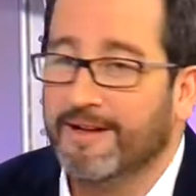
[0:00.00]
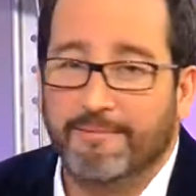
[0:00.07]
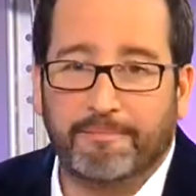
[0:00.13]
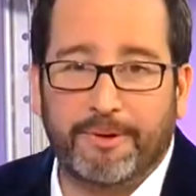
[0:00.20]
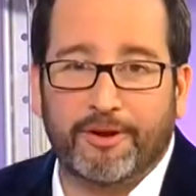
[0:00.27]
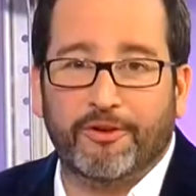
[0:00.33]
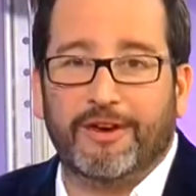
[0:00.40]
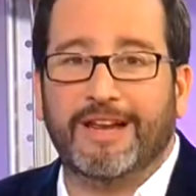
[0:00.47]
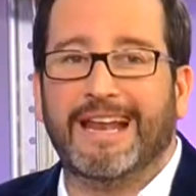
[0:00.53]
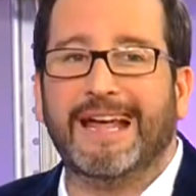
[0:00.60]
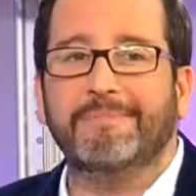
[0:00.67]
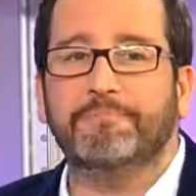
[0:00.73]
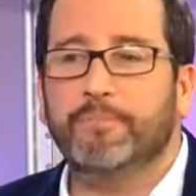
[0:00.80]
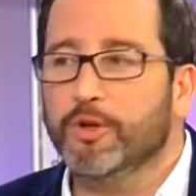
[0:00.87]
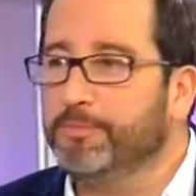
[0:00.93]
Pero en el
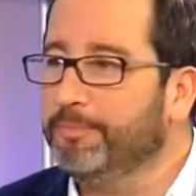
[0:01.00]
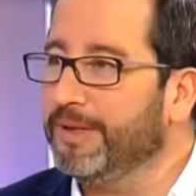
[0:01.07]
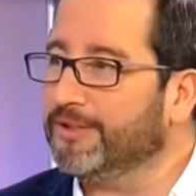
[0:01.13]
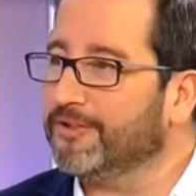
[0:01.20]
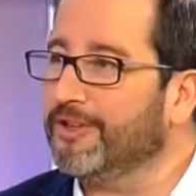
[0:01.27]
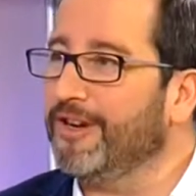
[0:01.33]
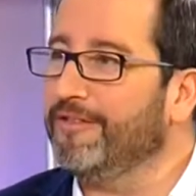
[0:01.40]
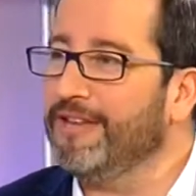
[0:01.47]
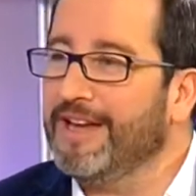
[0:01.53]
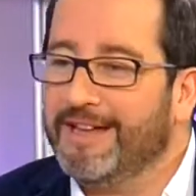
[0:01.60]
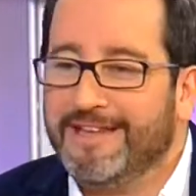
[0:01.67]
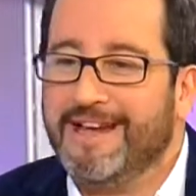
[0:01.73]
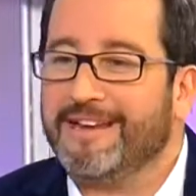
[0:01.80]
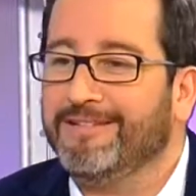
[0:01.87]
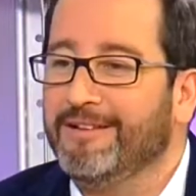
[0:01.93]
amplio espectro de la vida,
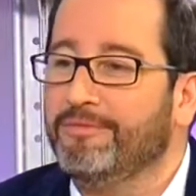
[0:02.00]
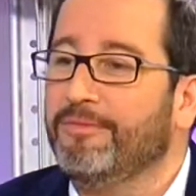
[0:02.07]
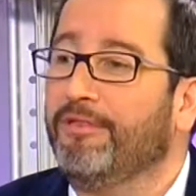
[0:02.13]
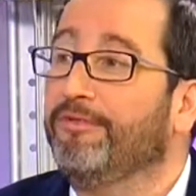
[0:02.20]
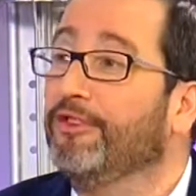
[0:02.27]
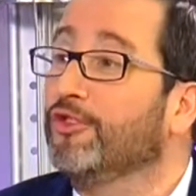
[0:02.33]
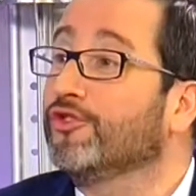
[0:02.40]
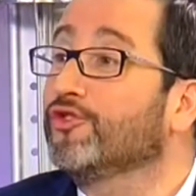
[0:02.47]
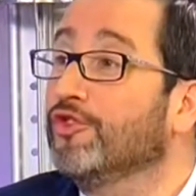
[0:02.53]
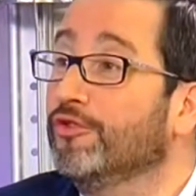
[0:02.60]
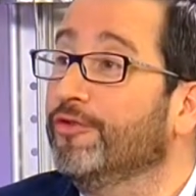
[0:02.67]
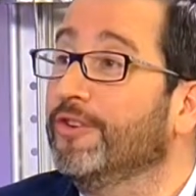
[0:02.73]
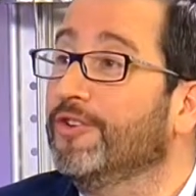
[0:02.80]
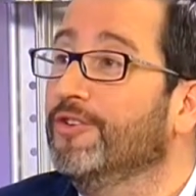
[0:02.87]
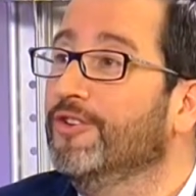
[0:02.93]
ya a nivel más
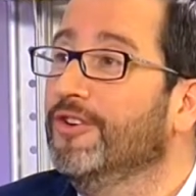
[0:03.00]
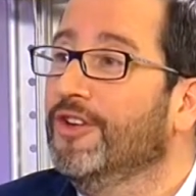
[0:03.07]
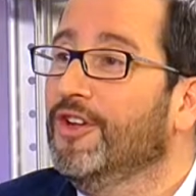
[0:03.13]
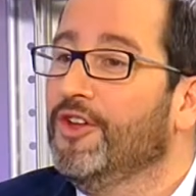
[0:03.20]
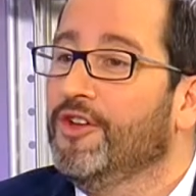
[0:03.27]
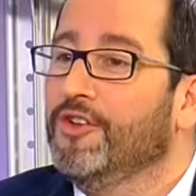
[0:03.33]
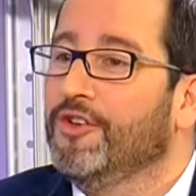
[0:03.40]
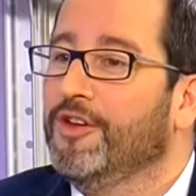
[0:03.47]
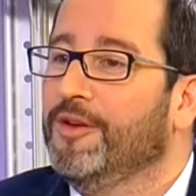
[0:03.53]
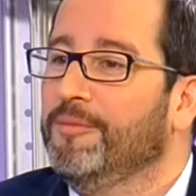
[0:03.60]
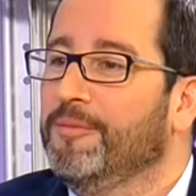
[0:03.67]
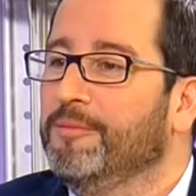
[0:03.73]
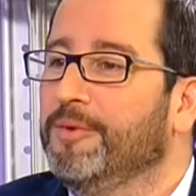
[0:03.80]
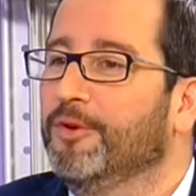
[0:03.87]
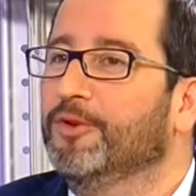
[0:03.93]
filosófico, eh,
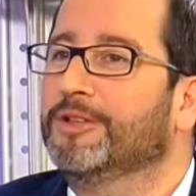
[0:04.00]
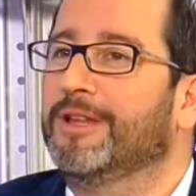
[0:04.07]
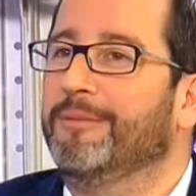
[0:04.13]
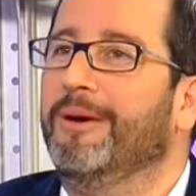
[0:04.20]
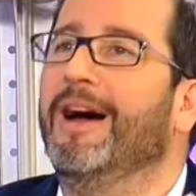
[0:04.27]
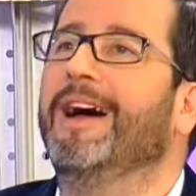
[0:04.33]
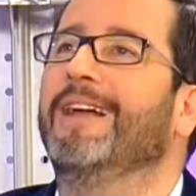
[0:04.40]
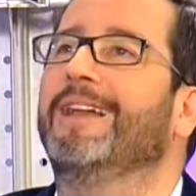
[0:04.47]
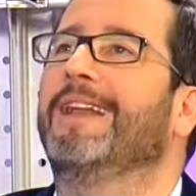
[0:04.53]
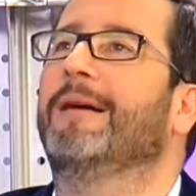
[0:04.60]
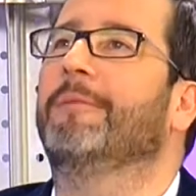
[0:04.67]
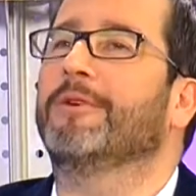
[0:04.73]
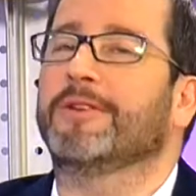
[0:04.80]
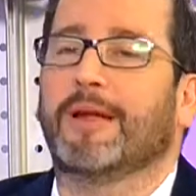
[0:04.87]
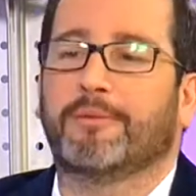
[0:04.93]
me gusta más la,
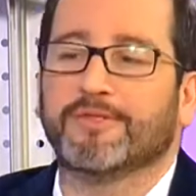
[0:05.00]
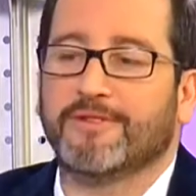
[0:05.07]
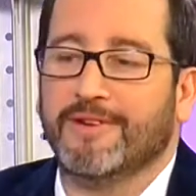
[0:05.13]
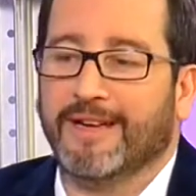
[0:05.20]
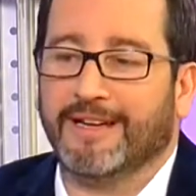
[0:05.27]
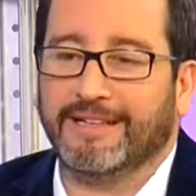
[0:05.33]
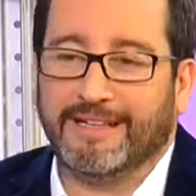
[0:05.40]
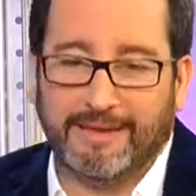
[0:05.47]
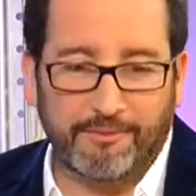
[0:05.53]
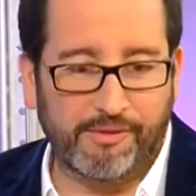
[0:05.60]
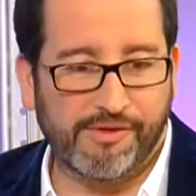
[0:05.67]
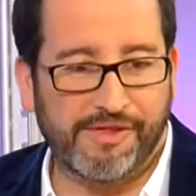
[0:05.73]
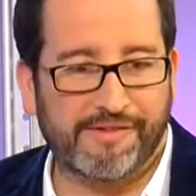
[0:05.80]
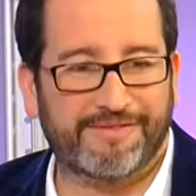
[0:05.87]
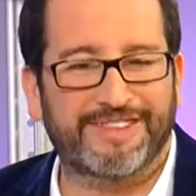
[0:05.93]
posibilidad que tenemos
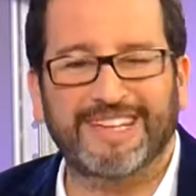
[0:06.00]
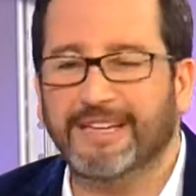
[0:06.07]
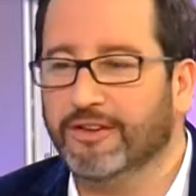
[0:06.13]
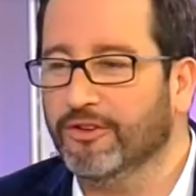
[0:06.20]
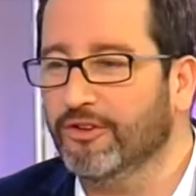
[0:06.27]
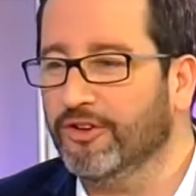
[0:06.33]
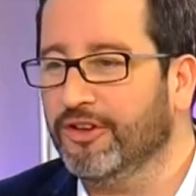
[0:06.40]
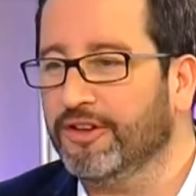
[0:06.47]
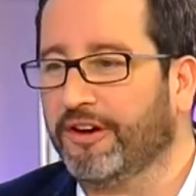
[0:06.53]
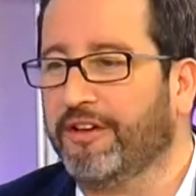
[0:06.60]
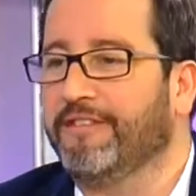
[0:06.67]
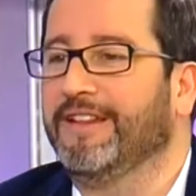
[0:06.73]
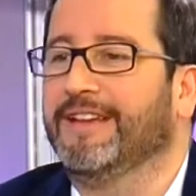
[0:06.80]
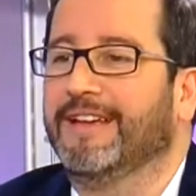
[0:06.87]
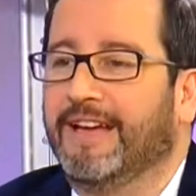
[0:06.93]
de abrirnos y
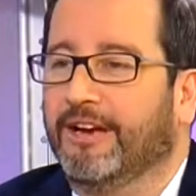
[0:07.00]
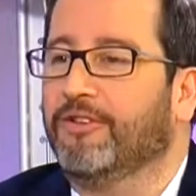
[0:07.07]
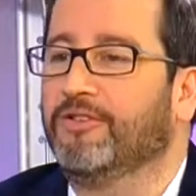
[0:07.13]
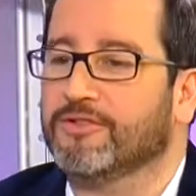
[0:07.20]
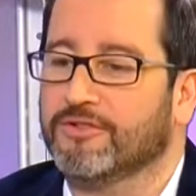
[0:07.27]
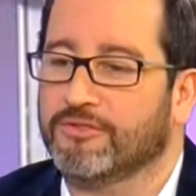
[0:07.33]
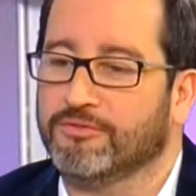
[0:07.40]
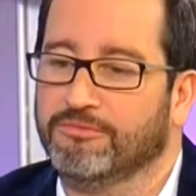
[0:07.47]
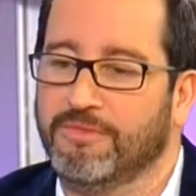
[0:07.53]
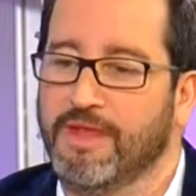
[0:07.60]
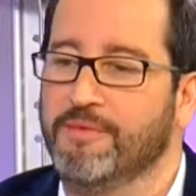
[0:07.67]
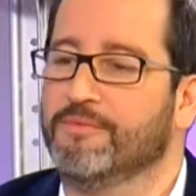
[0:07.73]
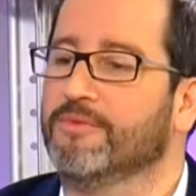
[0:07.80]
reivindicarnos nosotros mismos.